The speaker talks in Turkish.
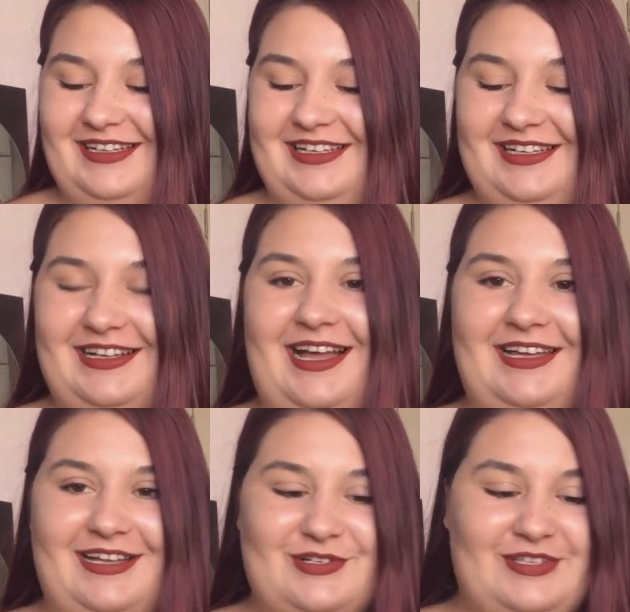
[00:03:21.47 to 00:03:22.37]
E,
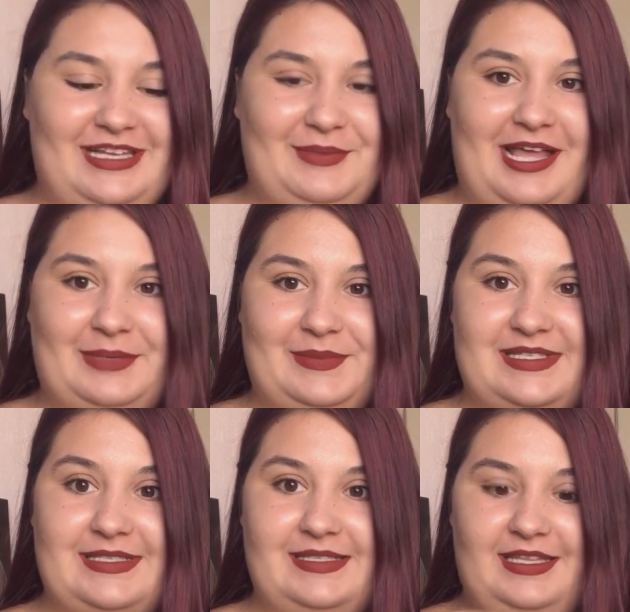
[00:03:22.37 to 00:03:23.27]
kaynar su elimi
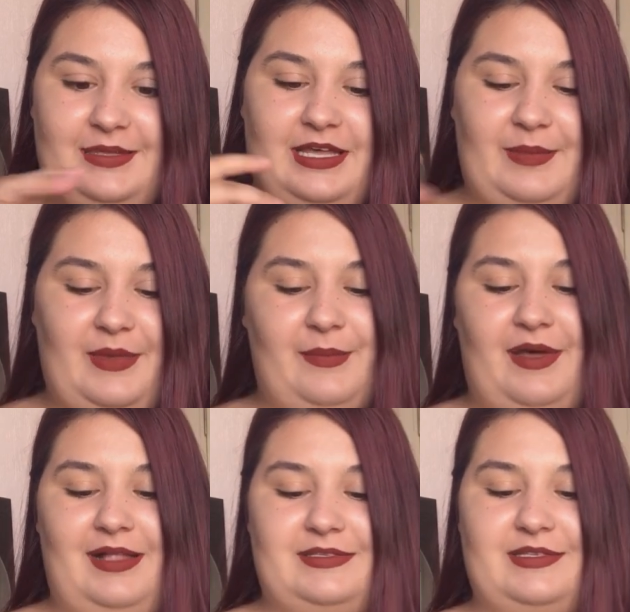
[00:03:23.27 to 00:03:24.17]
yakmasın diye de hemen
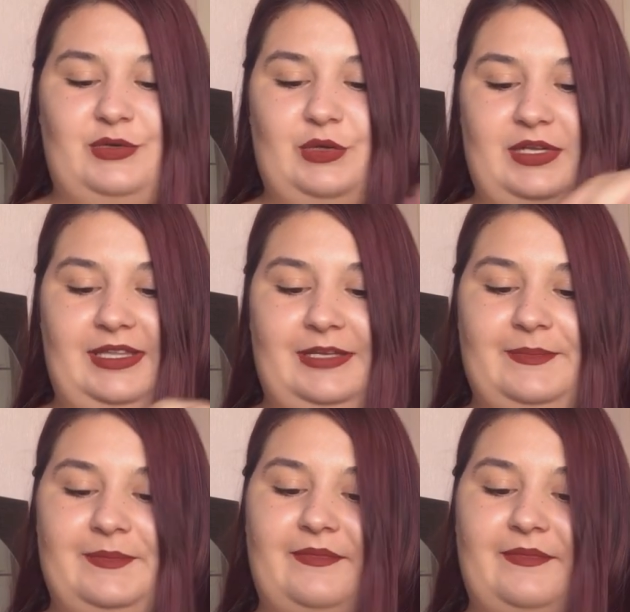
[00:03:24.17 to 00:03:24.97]
bir altını kurladım.